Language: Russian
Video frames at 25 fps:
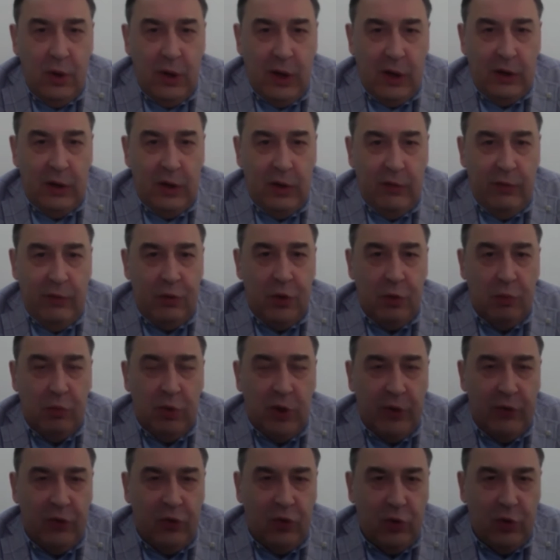когда вообще
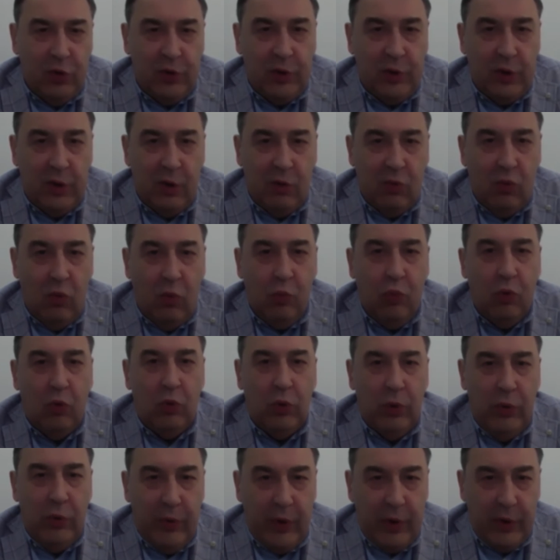была ситуация такого
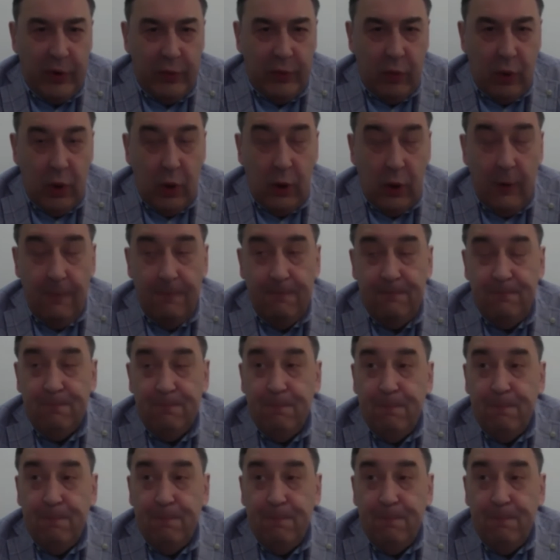полного развала.